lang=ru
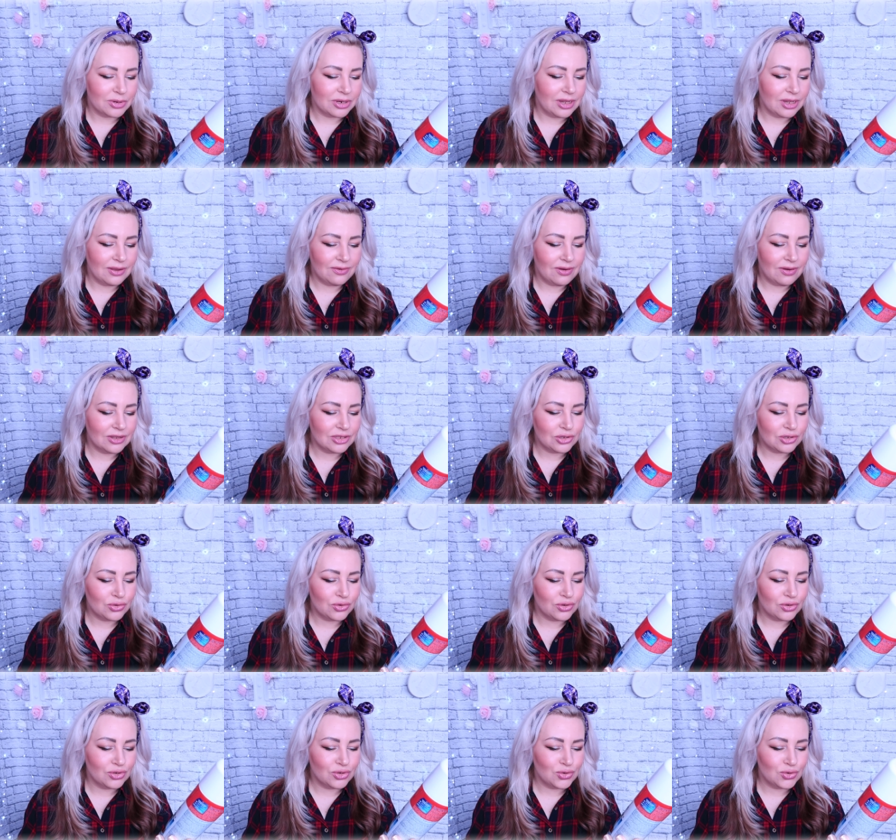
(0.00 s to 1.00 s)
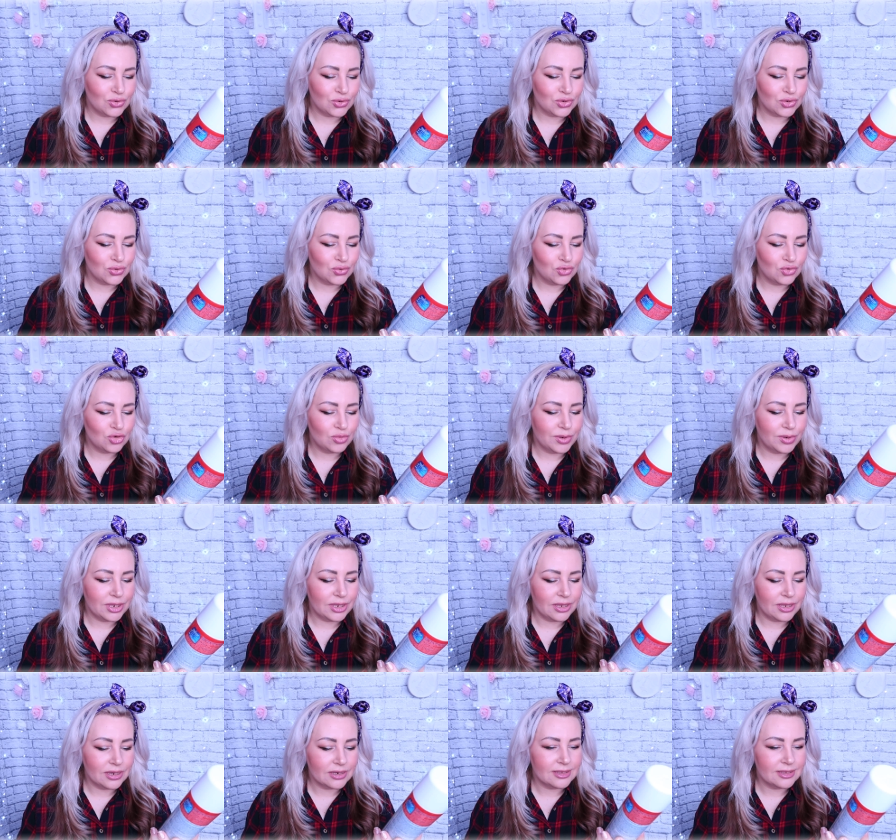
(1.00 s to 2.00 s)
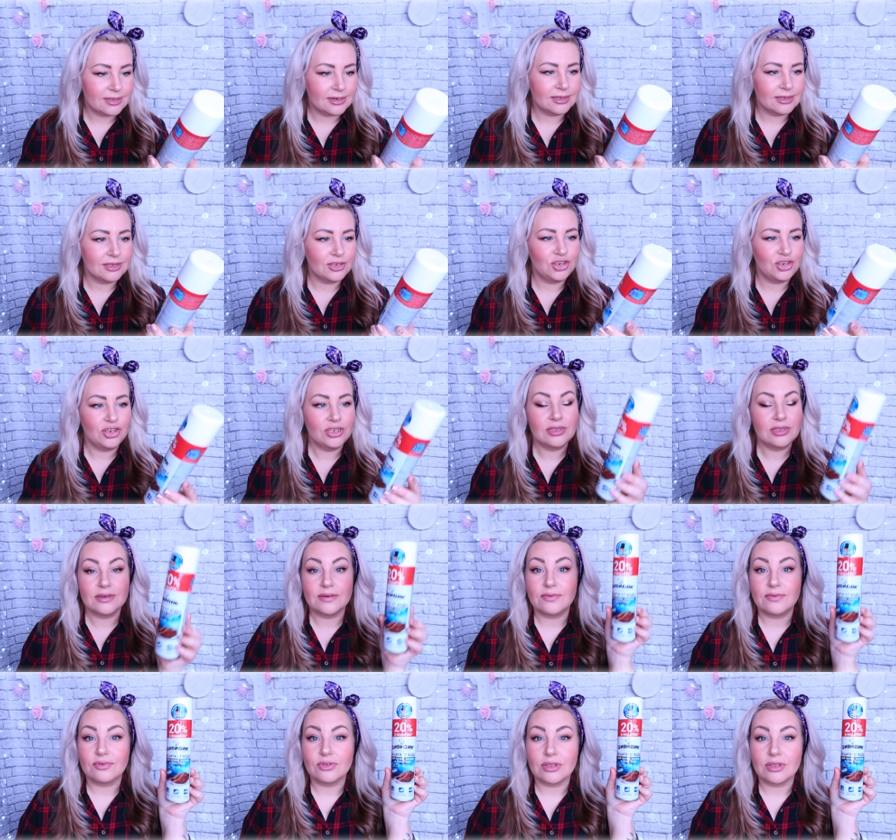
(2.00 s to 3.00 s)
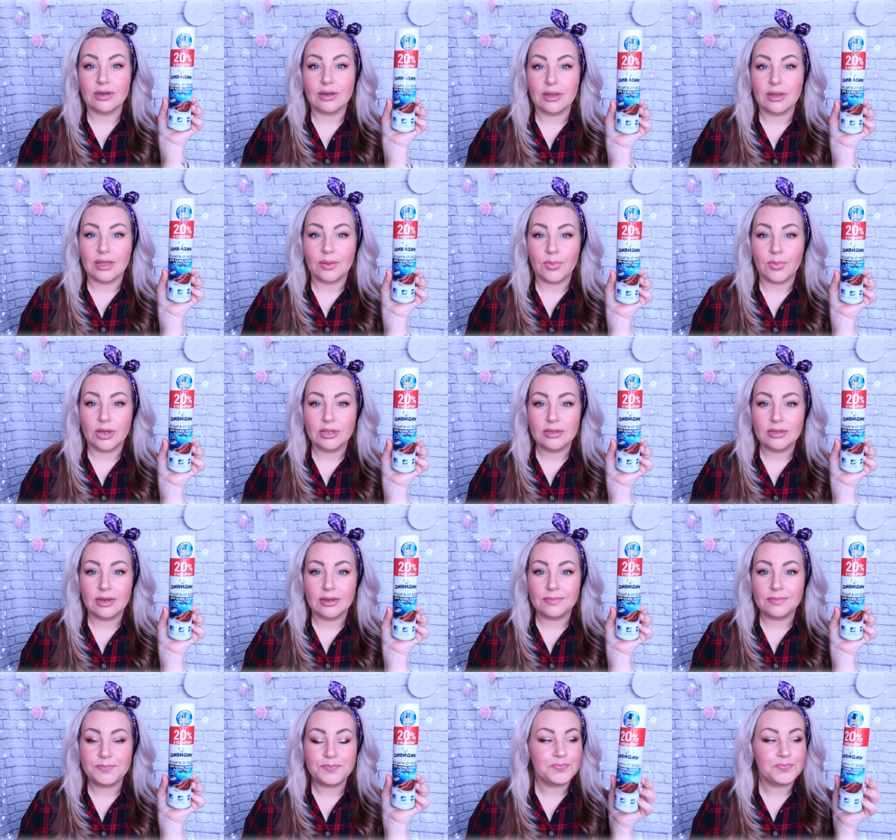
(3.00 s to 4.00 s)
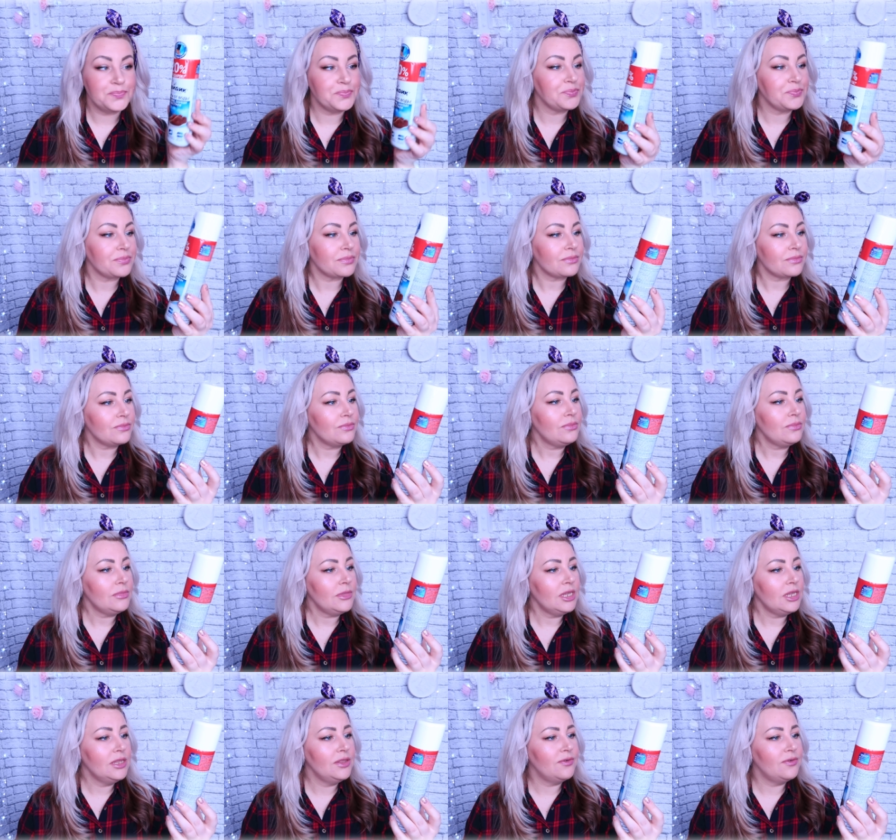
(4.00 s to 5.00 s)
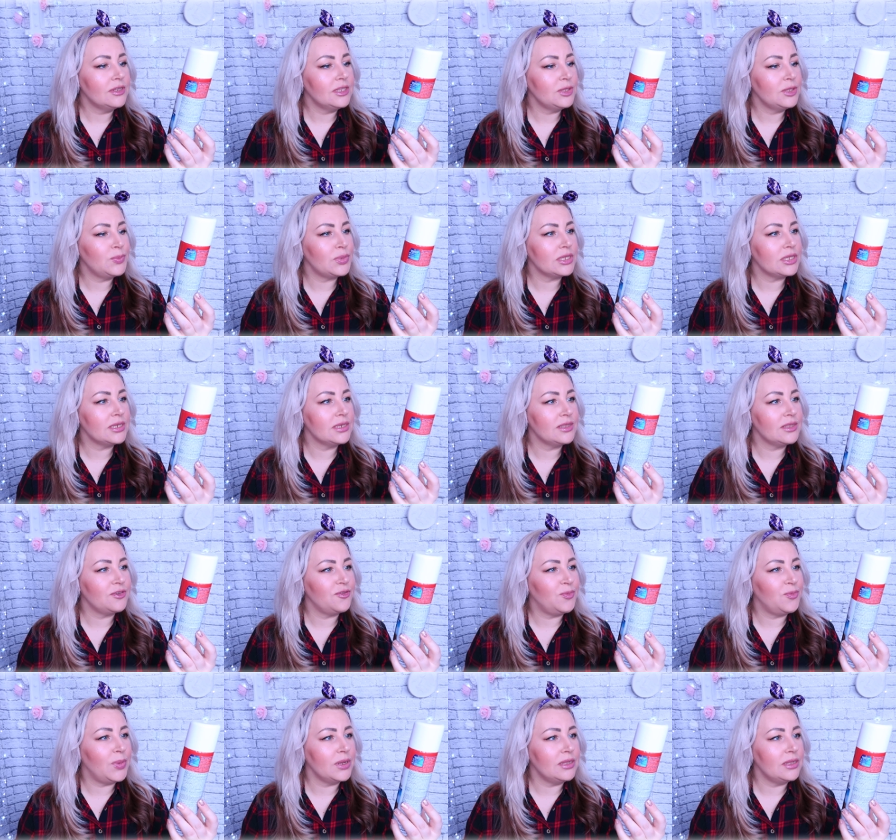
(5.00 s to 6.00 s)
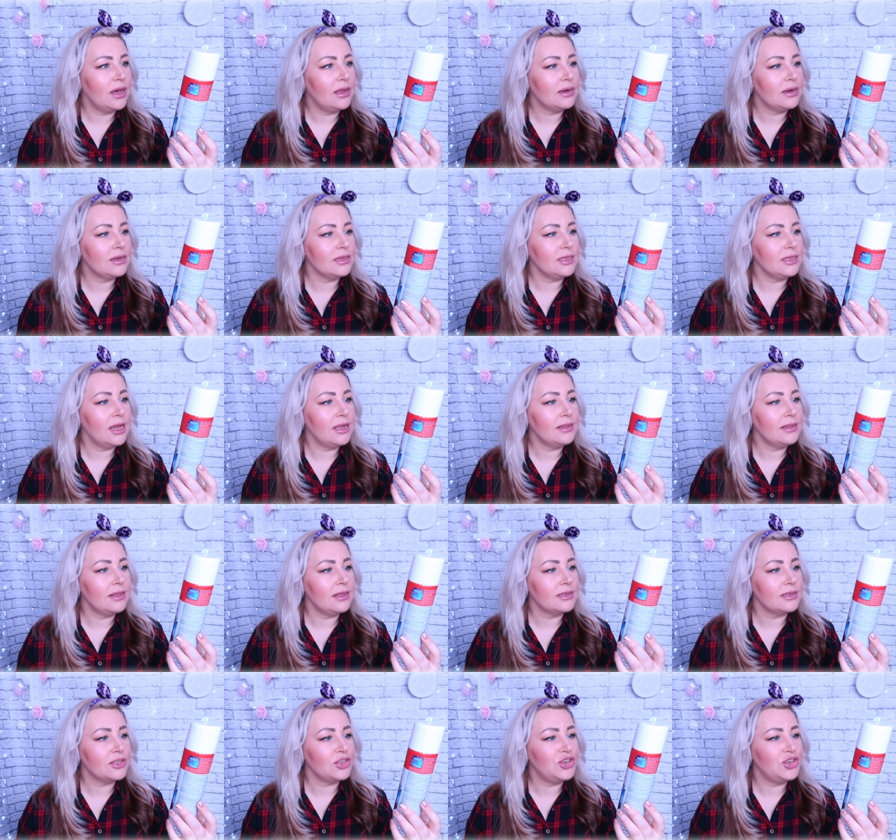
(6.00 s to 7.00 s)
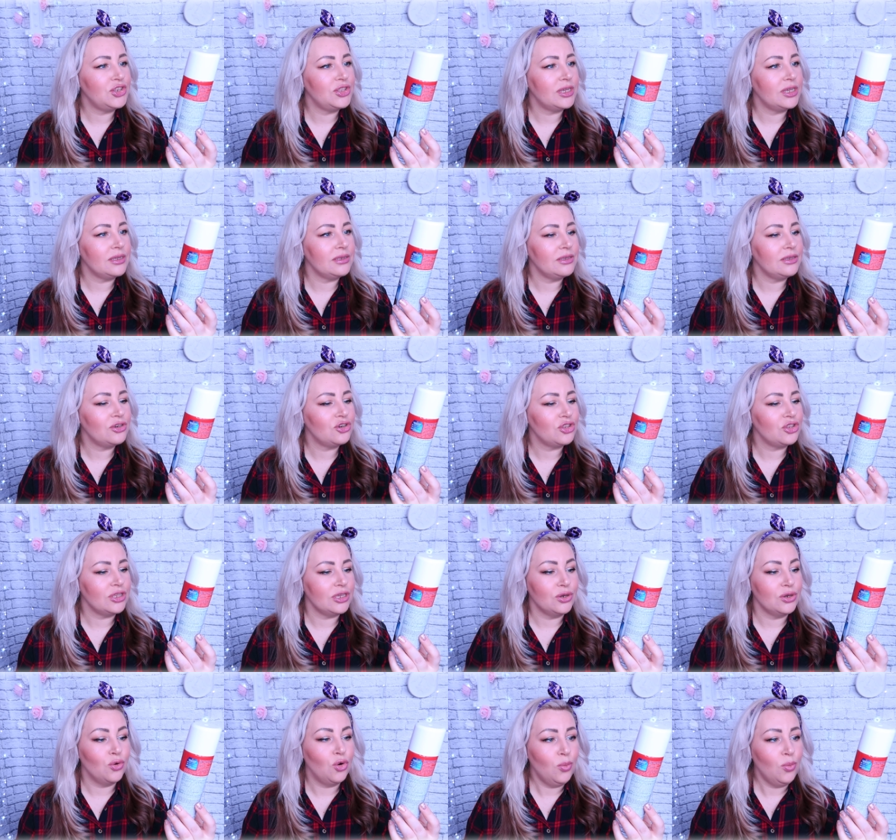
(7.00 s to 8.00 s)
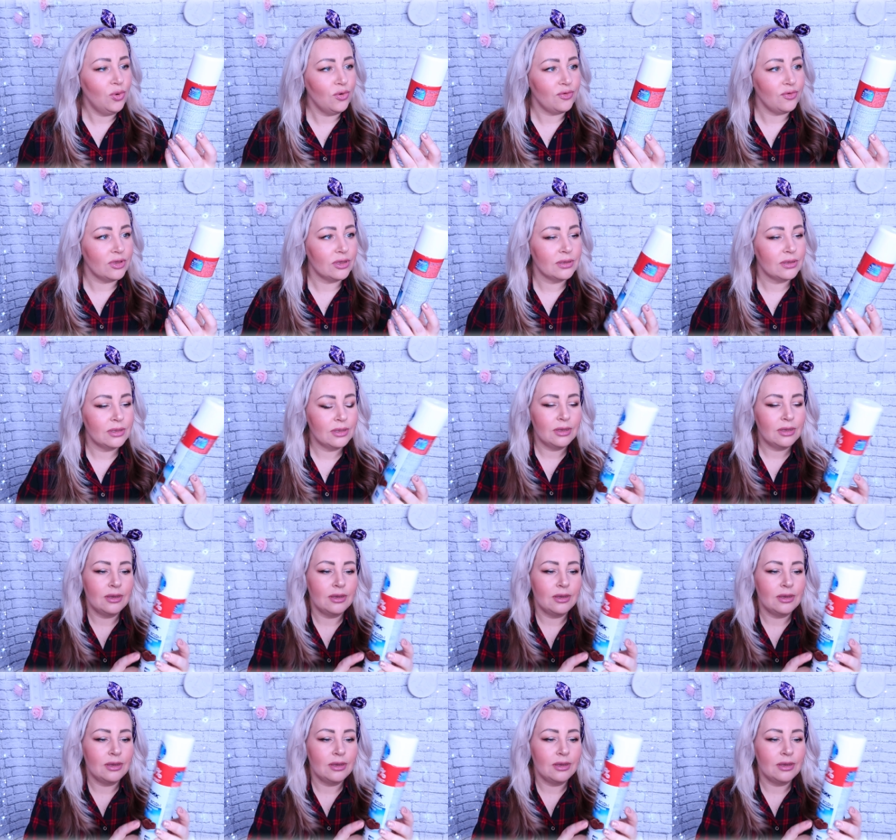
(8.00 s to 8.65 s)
продлевает срок службы и экстра защита, вот такая банка – 20% подарок, идеально для защиты одежды и обуви.